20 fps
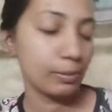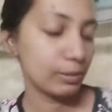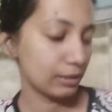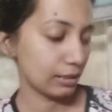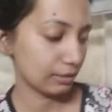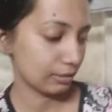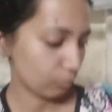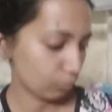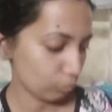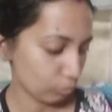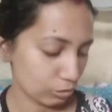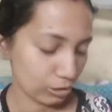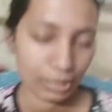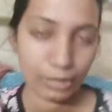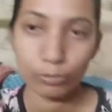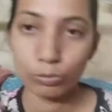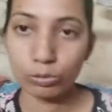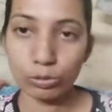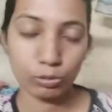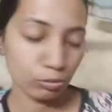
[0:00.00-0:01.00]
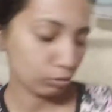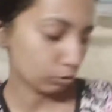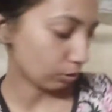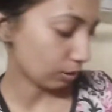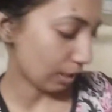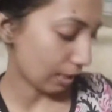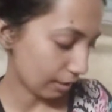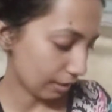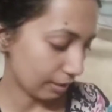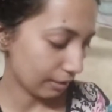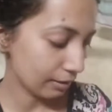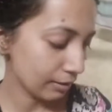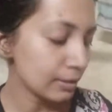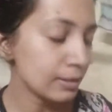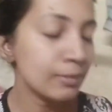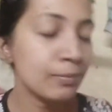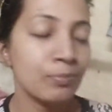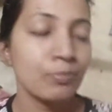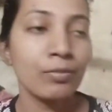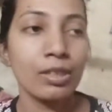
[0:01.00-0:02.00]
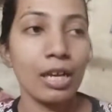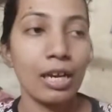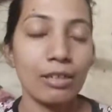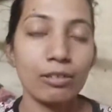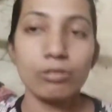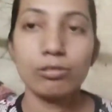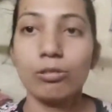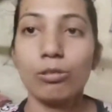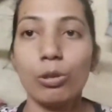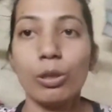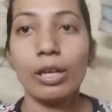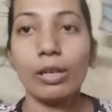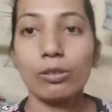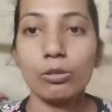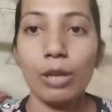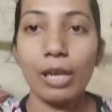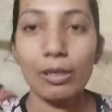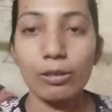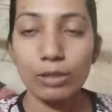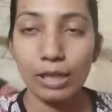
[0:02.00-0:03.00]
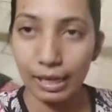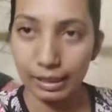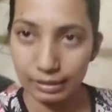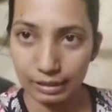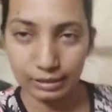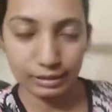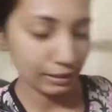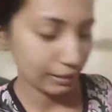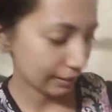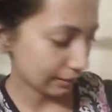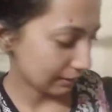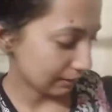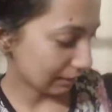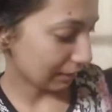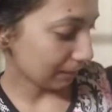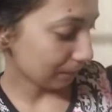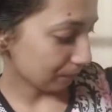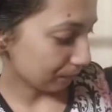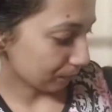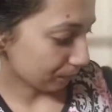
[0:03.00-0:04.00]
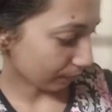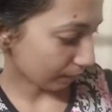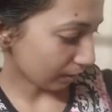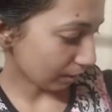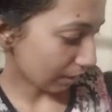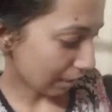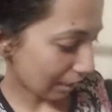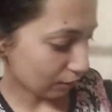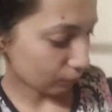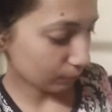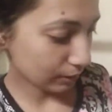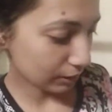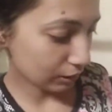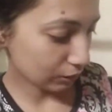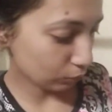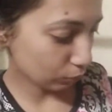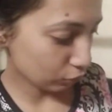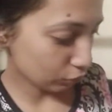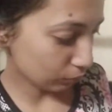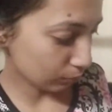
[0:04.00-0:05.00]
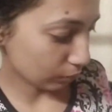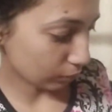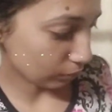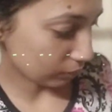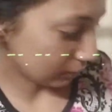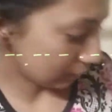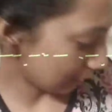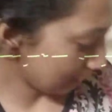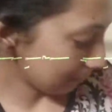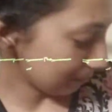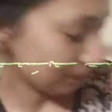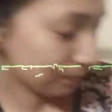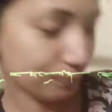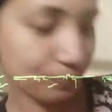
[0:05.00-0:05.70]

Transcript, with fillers: হবে যাতে কোনো জায়গায় গুঁতো টুতো না খায় কারণ ও একটু এখন হাঁটা শিখেছে আরো বেশি দুষ্টুমি করছে